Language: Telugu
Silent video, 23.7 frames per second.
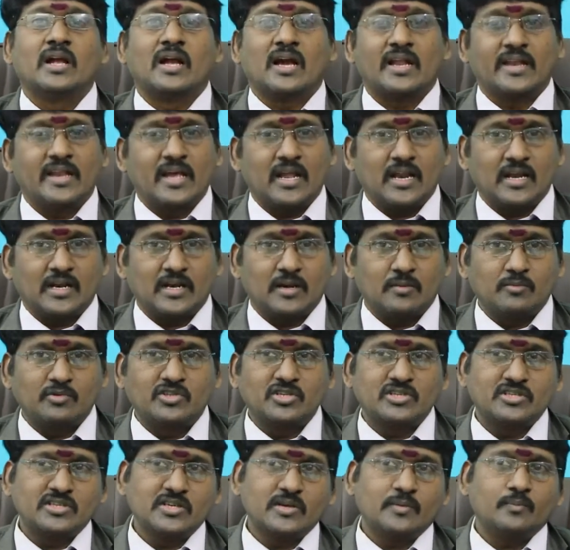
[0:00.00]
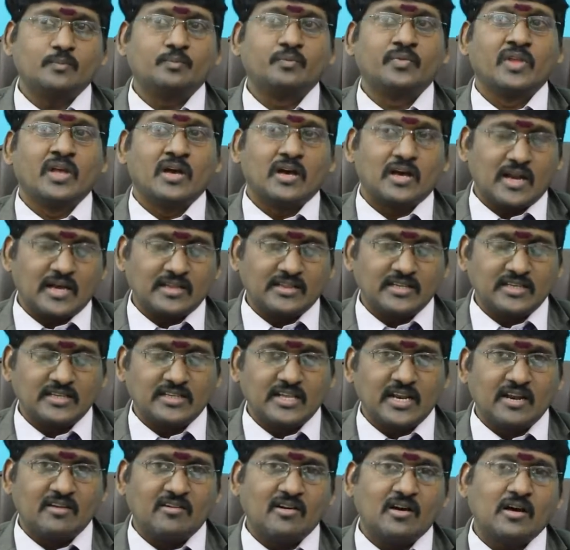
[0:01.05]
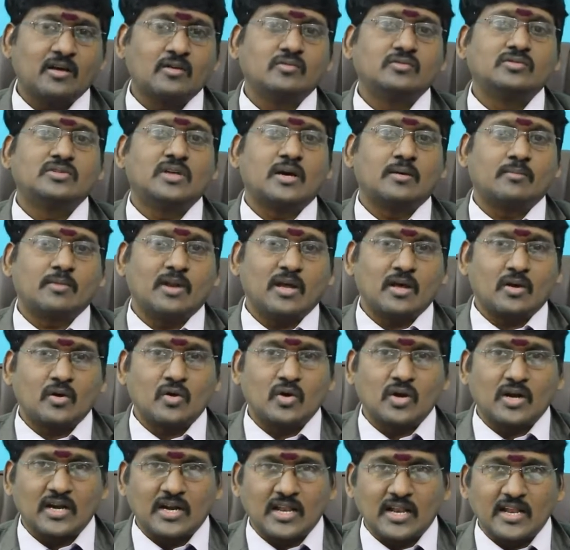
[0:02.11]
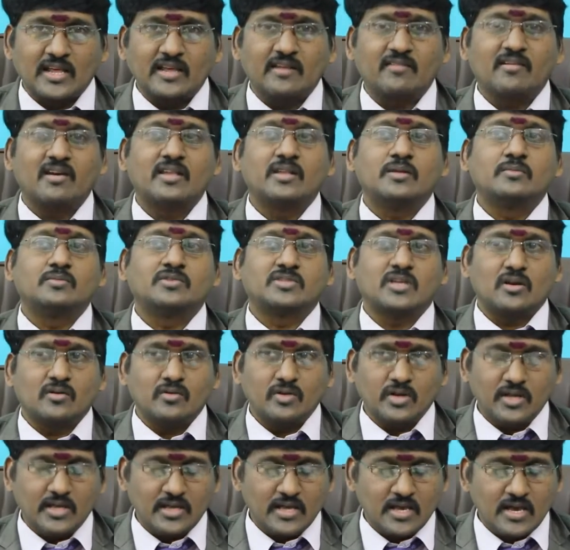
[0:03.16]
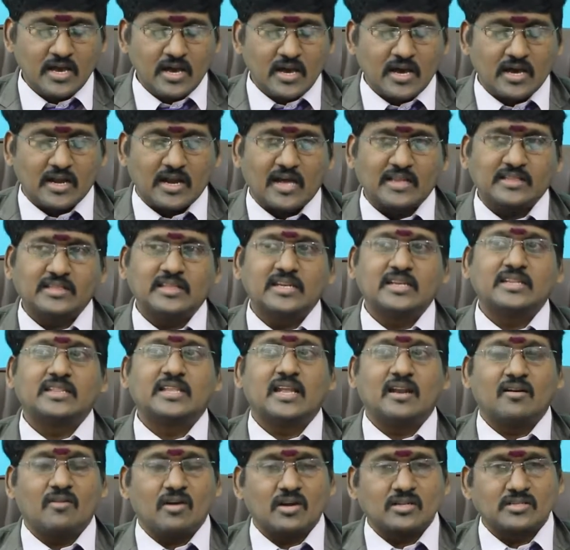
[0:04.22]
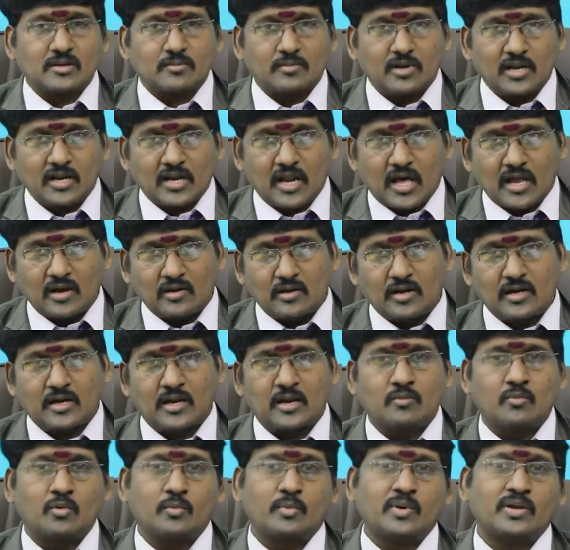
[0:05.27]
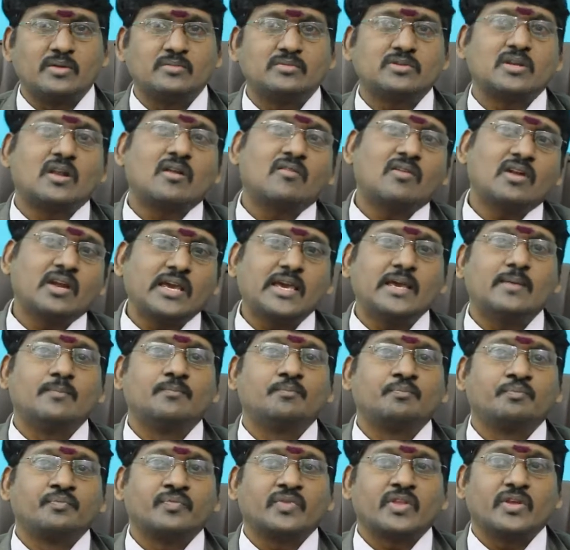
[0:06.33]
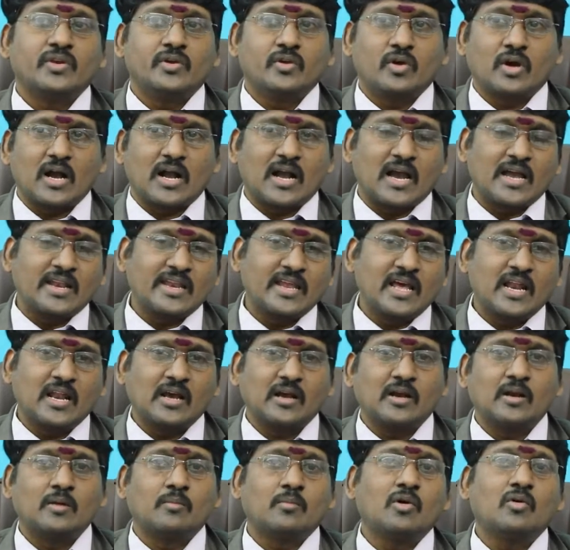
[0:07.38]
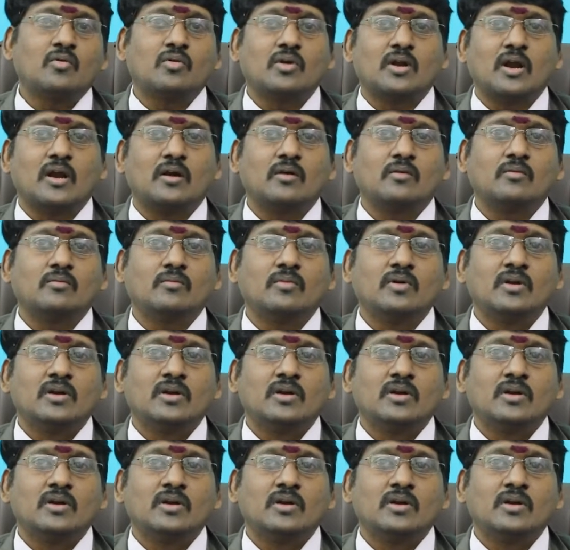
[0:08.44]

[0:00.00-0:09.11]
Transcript: కన్యాలగ్నం వచ్చేసి రాత్రి తెల్లవారుజామున రెండు గంటల ఇరవై ఐదు నిమిషాల నుండి రాత్రి తెల్లవారుజామున నాలుగు గంటల ముప్పై నిమిషాల వరకు ఈ యొక్క కన్యాలగ్నంలో ఉంటాడు